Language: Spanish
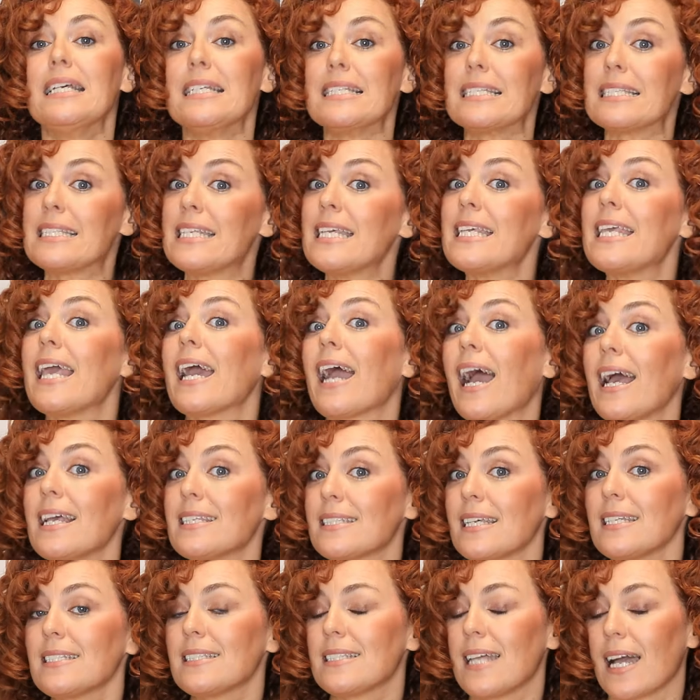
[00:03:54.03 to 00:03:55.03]
Si
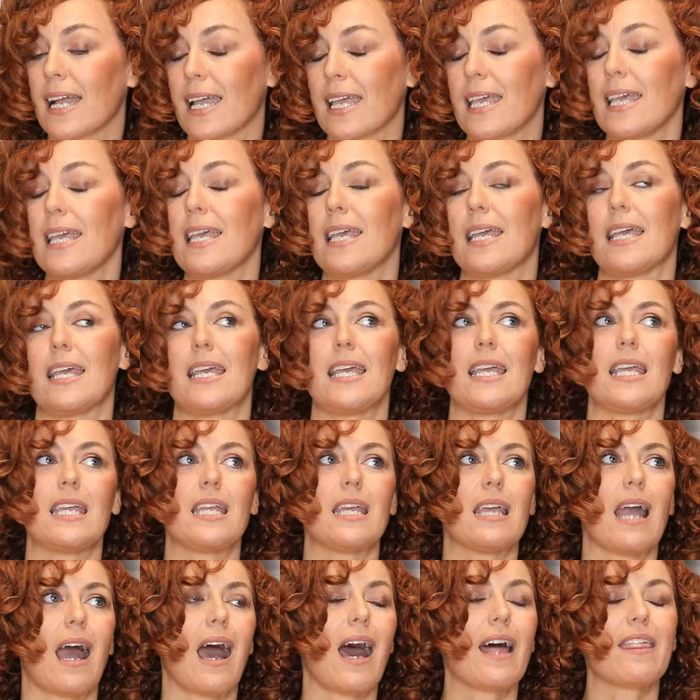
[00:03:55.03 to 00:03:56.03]
llegáis hasta aquí
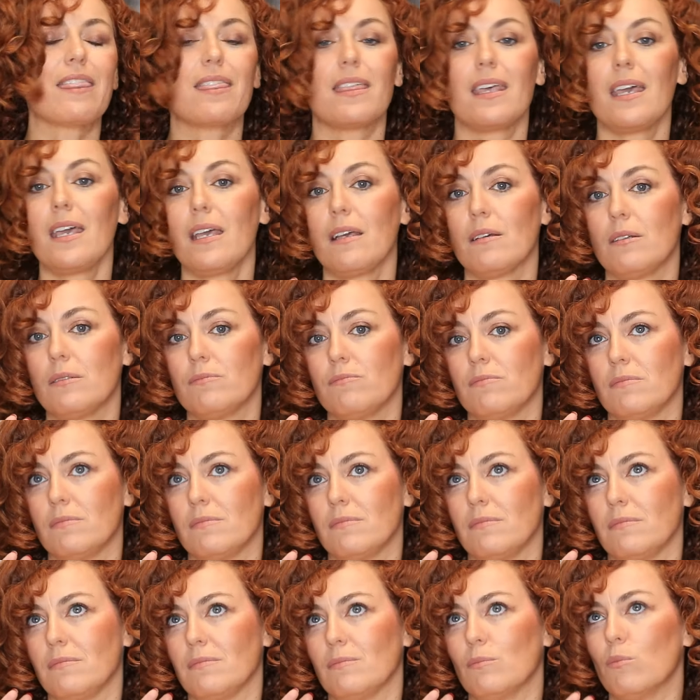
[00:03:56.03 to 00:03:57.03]
y hace
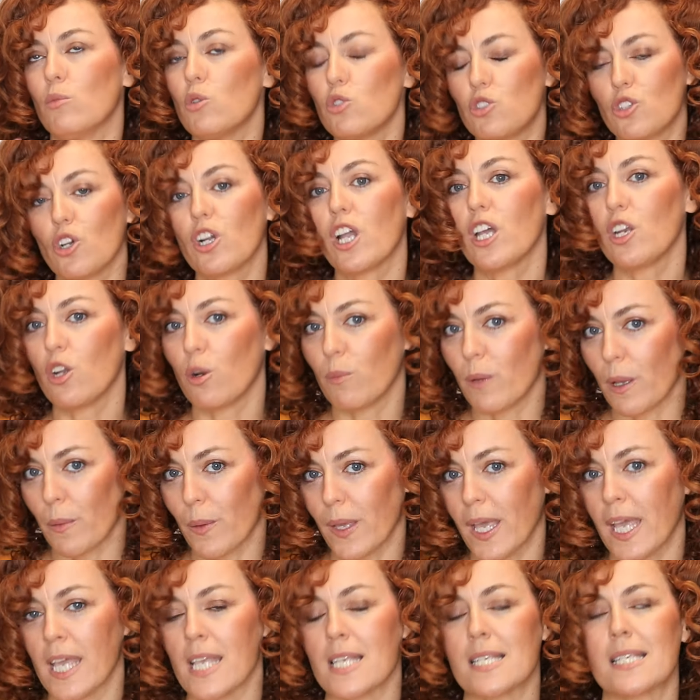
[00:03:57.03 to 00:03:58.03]
mm, mucho que no me
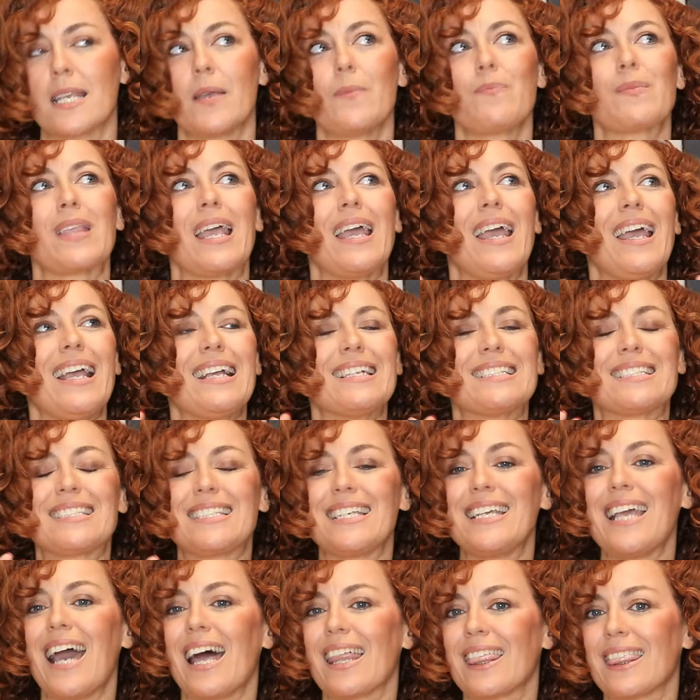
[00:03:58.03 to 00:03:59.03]
veis,
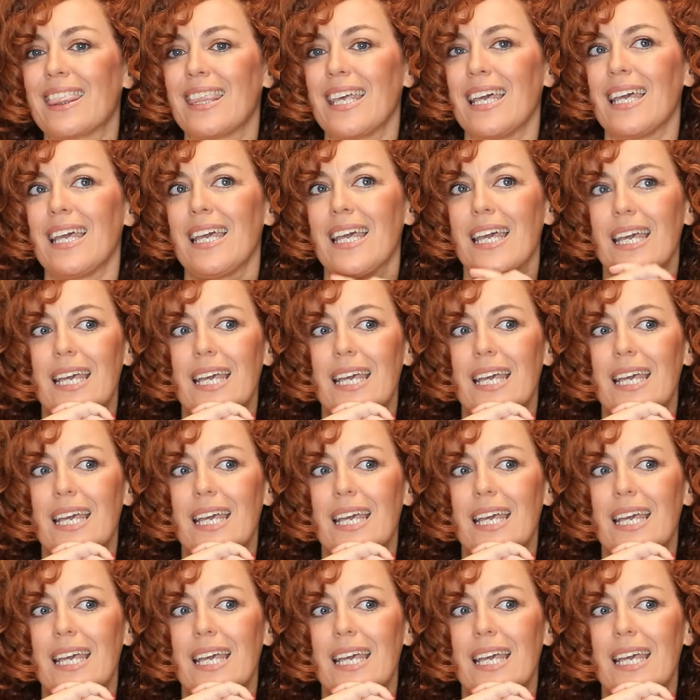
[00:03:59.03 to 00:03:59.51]
si hace